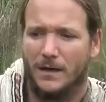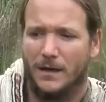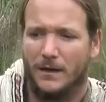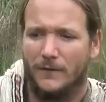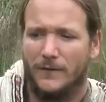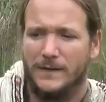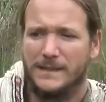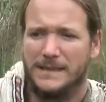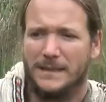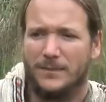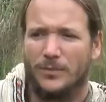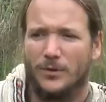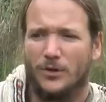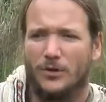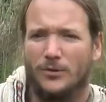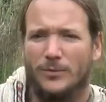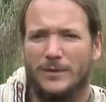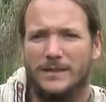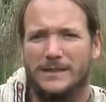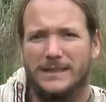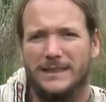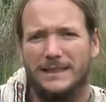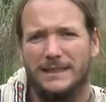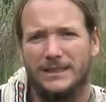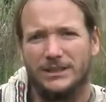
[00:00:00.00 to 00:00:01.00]
En fait, ça peut
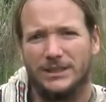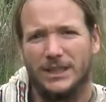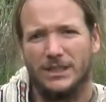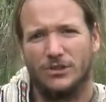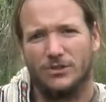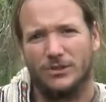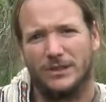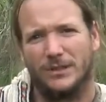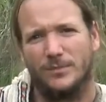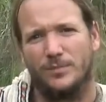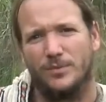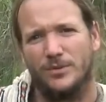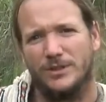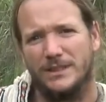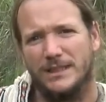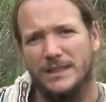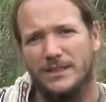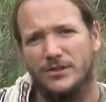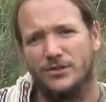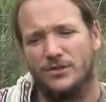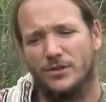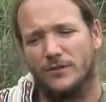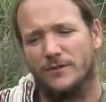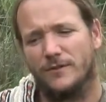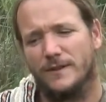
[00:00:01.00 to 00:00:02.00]
commencer déjà sur des
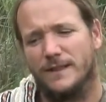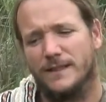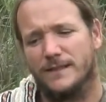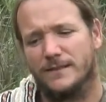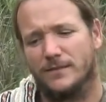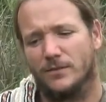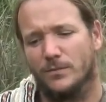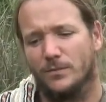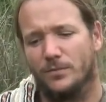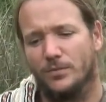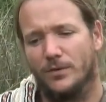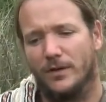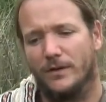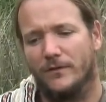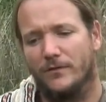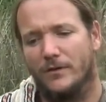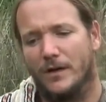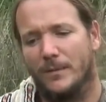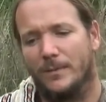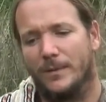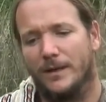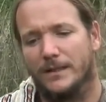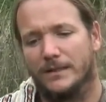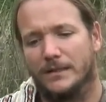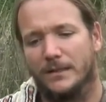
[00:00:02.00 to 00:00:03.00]
petites surfaces. On peut
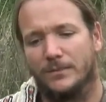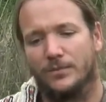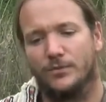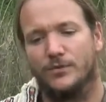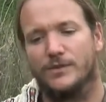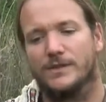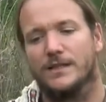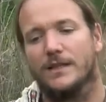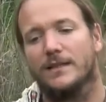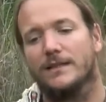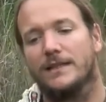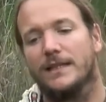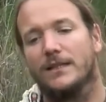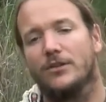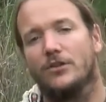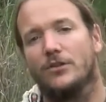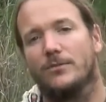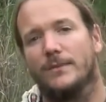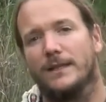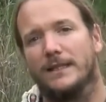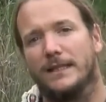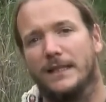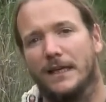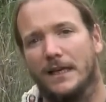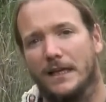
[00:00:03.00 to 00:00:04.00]
avoir par exemple une centaine de
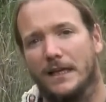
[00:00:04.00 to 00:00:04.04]
mètres